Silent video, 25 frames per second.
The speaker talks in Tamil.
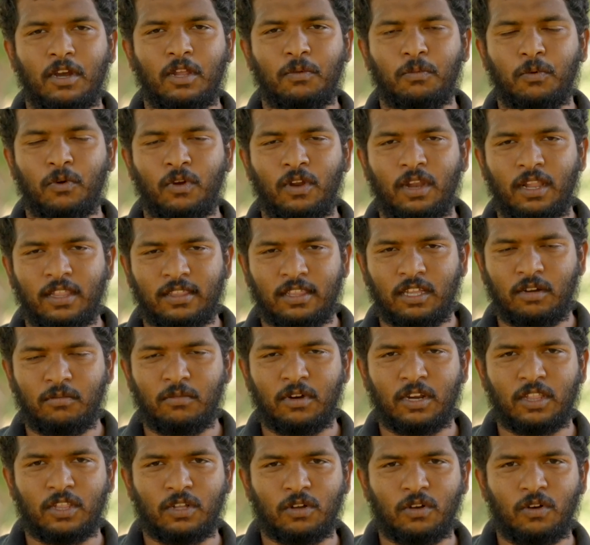படிப்போ இல்லை
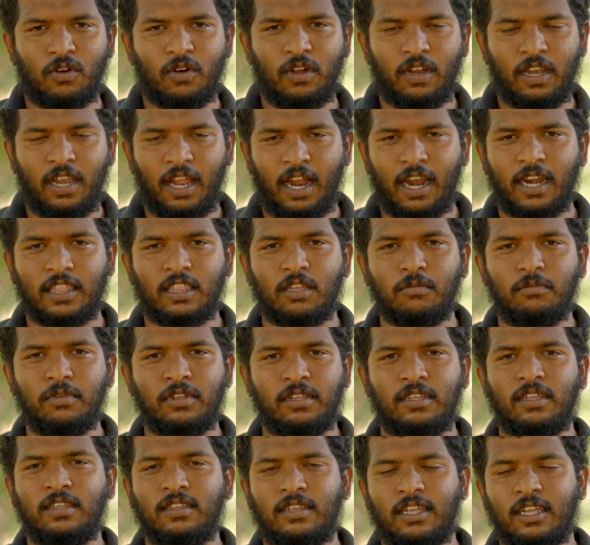திருமணத்துக்கோ இல்லை அடுத்த
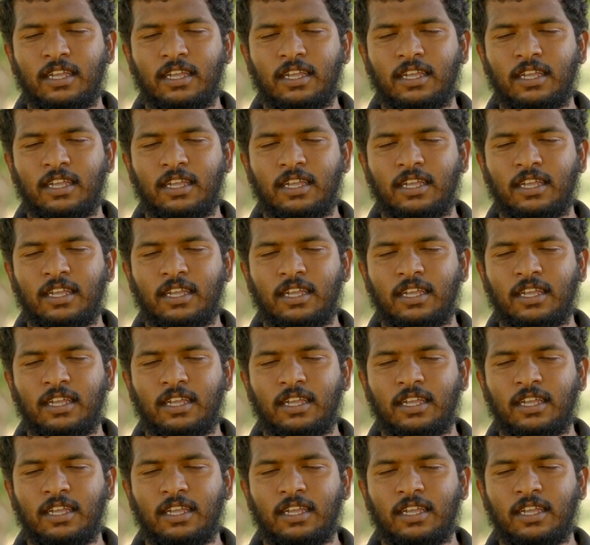பிஸ்னஸ்